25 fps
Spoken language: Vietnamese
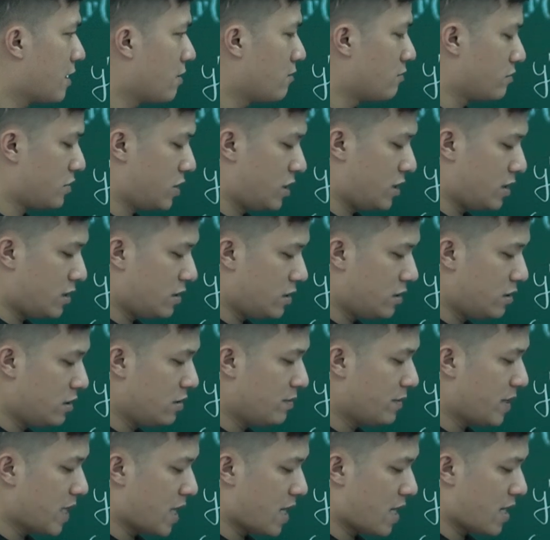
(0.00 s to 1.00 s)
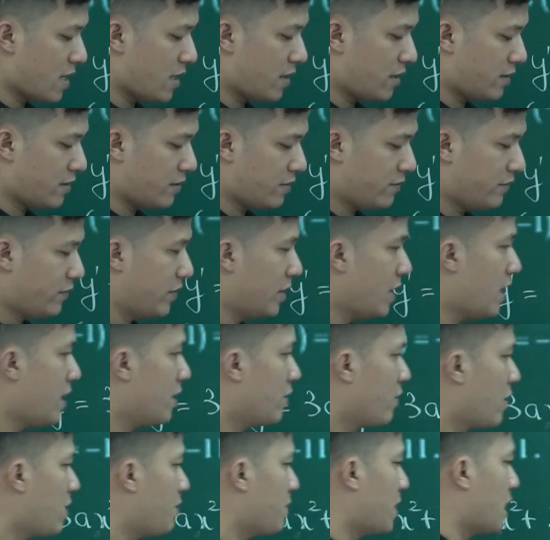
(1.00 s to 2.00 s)
cộng 9 trừ 12 vậy D
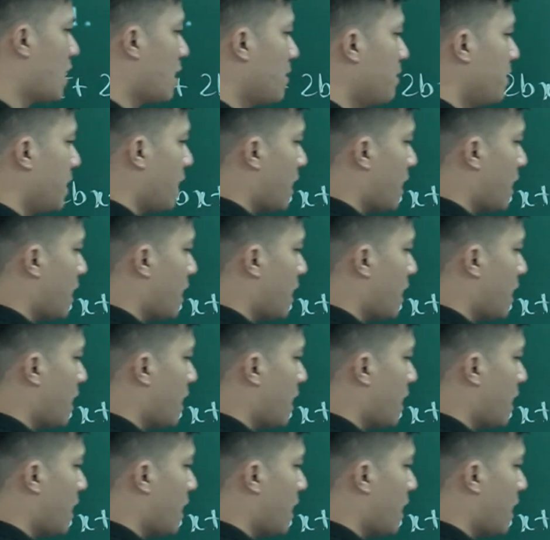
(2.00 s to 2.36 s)
của em bằng âm